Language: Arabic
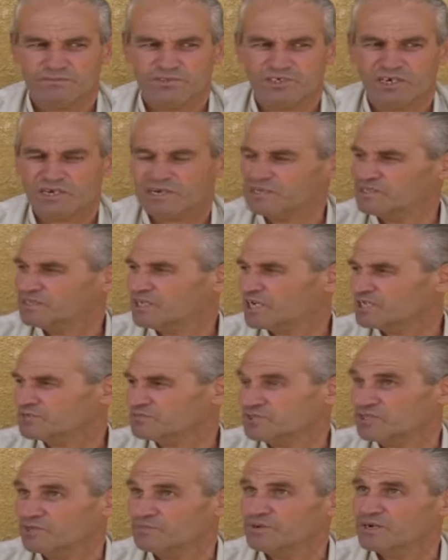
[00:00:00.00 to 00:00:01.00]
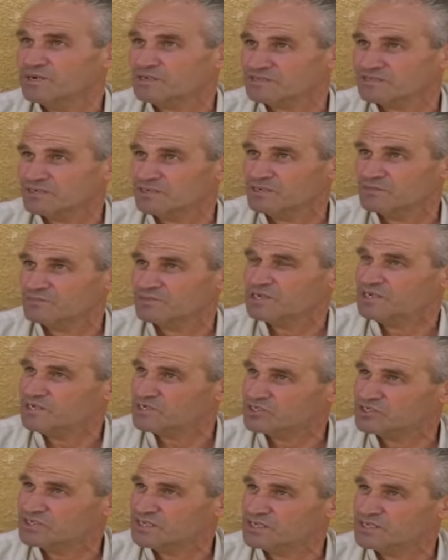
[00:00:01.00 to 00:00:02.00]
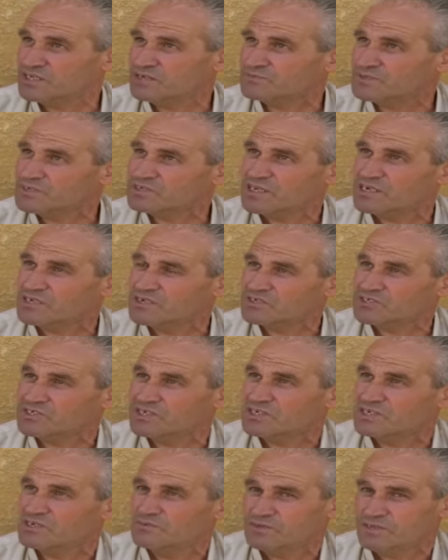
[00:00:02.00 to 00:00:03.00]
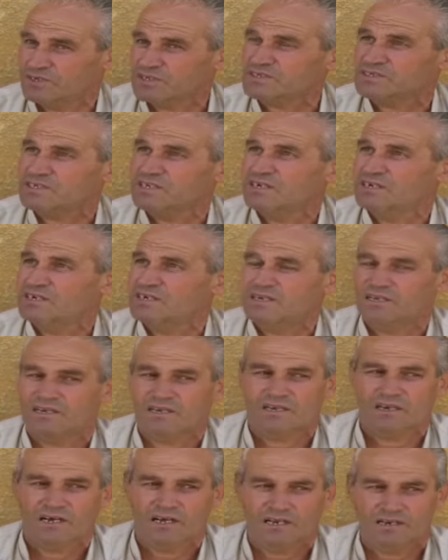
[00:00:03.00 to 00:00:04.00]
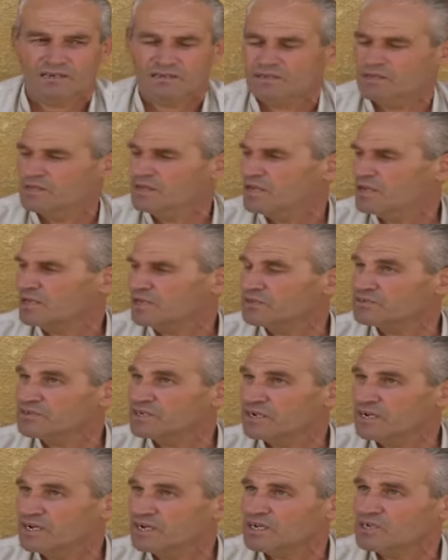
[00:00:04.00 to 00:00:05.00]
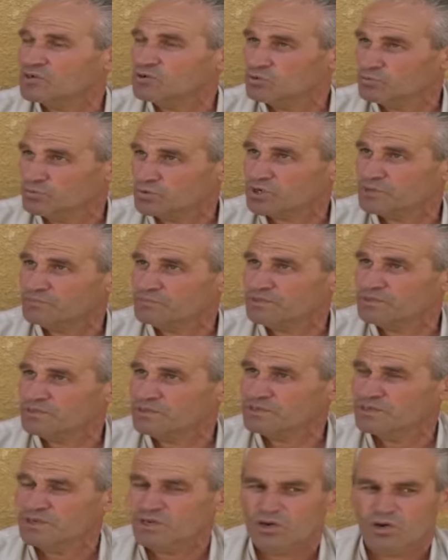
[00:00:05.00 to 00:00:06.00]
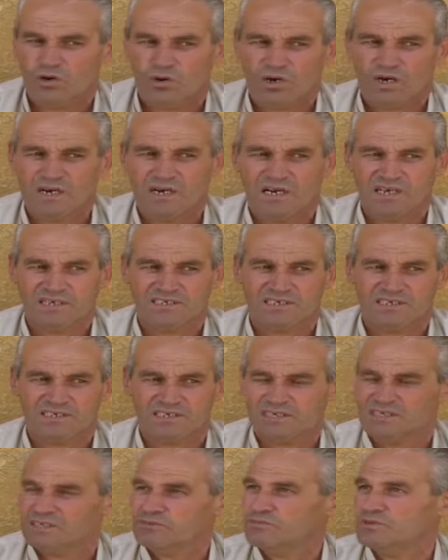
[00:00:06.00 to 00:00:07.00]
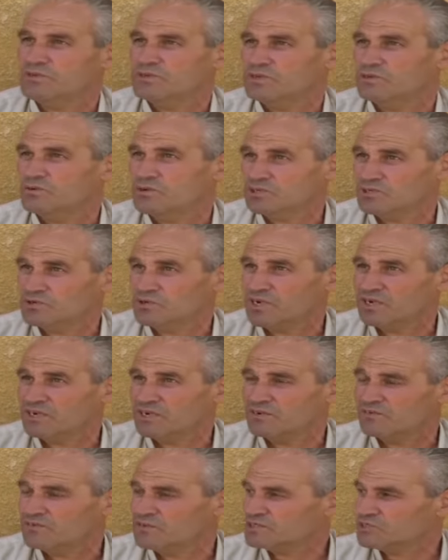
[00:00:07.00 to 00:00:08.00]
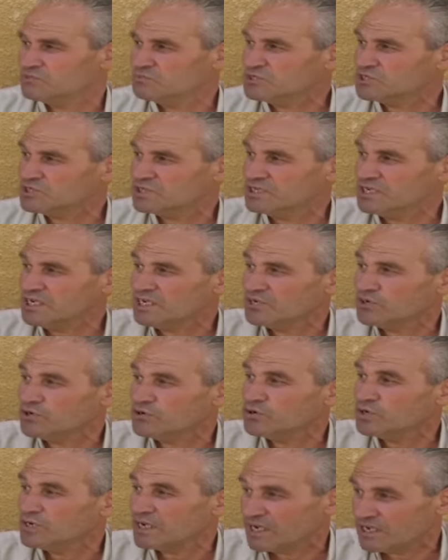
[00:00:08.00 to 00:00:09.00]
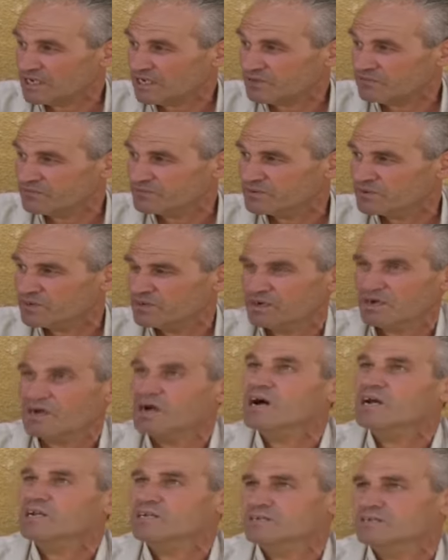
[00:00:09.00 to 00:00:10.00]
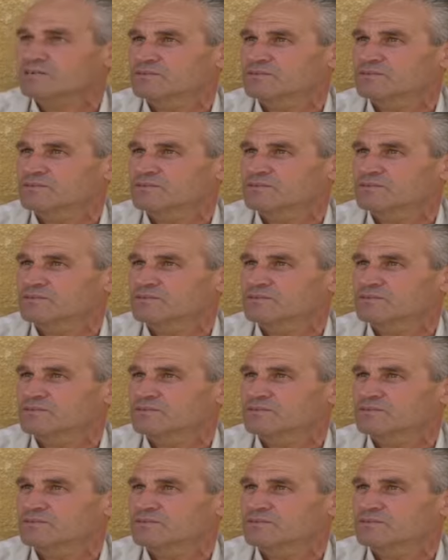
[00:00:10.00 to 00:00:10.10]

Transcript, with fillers: بشهر 11 بتم إحصاء بكل إرشادة بتطلع الإرشادة بتحصي الأهل عند الأهالي والمربين وعلى أساس هذا بيوزعوا العلاف بس بنشكي نحن إنه العلاف غالي